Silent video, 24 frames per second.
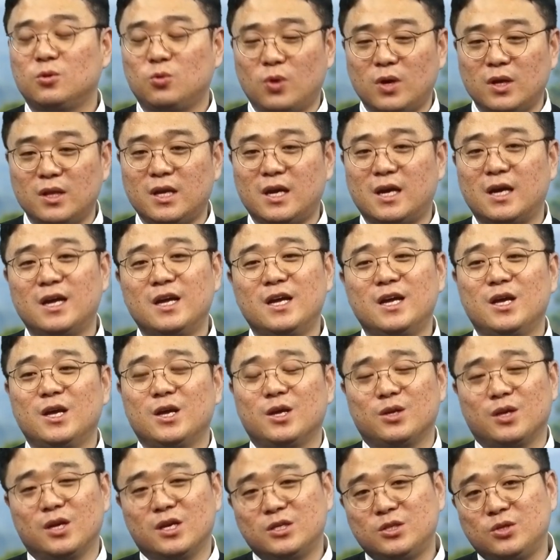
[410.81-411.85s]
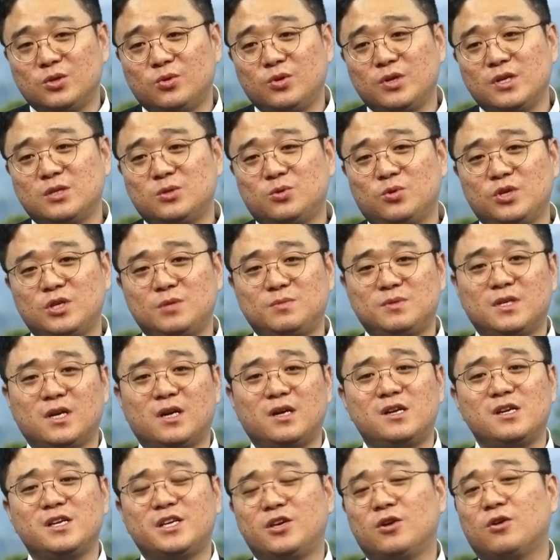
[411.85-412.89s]
또 하나 예수 그리스도의
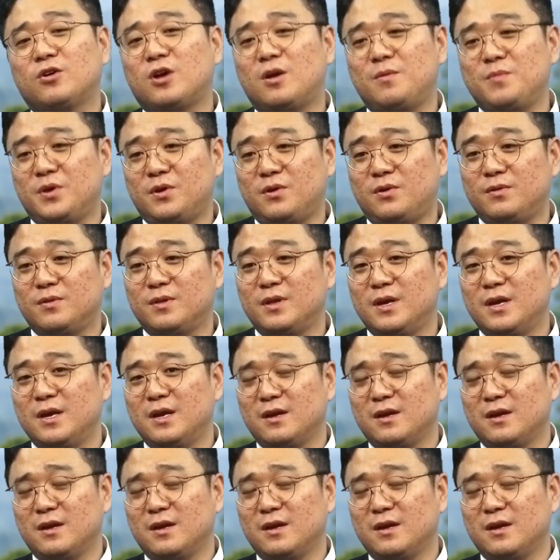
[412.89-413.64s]
십자가를 기억하면